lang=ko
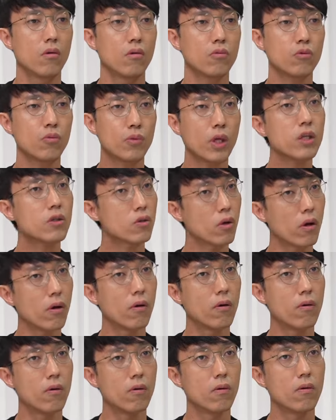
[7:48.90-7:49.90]
좀
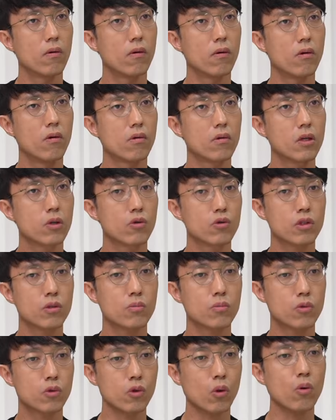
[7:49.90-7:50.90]
됐어요. 그리고
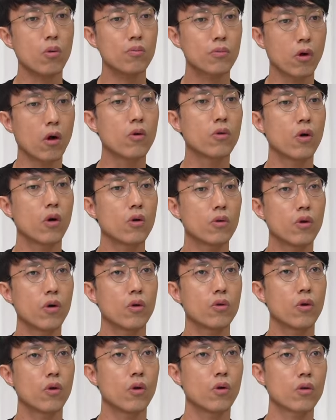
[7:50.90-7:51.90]
지금 조금 더 더
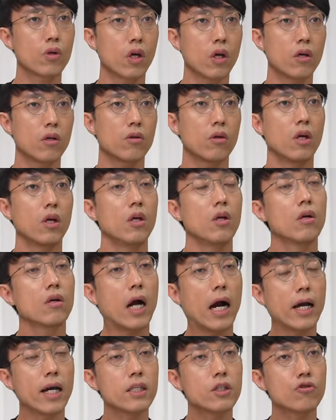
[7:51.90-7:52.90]
더 더 이렇게
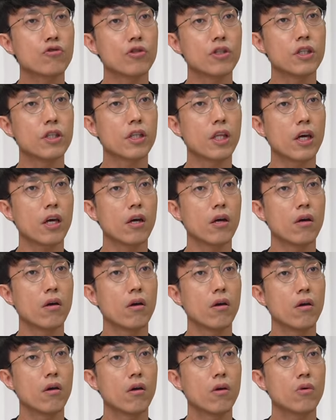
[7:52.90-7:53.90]
강해지고 있는데.
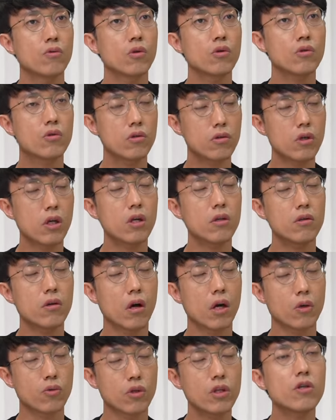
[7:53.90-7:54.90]
저는 그 트렌드가
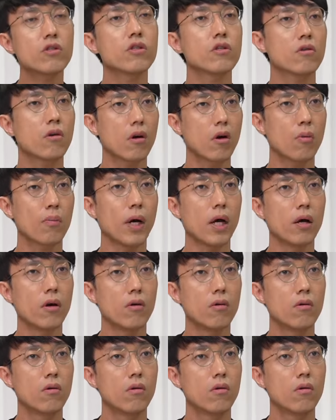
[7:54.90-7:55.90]
계속 이어질 거라고 봐요.
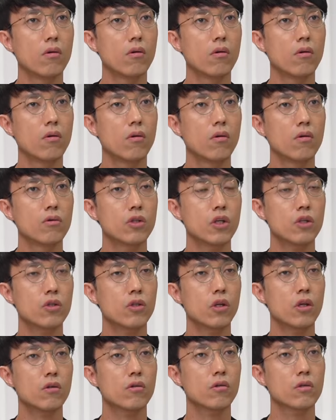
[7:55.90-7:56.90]
음.
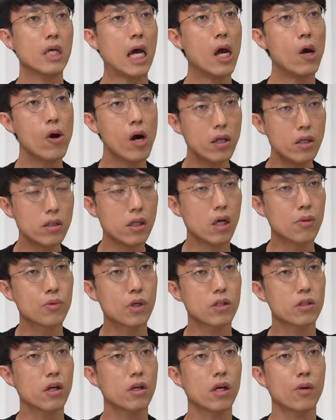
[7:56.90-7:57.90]
실제 그걸 사용하는 사람
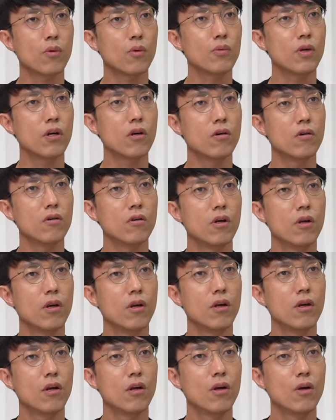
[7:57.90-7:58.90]
입장에서 생각해보면
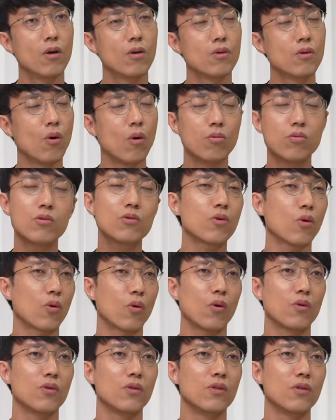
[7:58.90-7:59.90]
너무
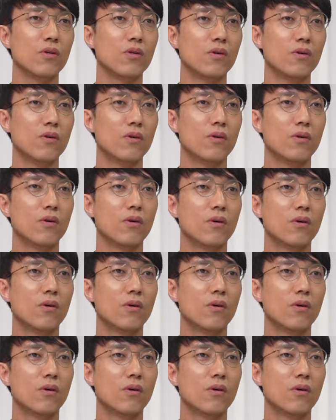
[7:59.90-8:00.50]
좋거든요. 음.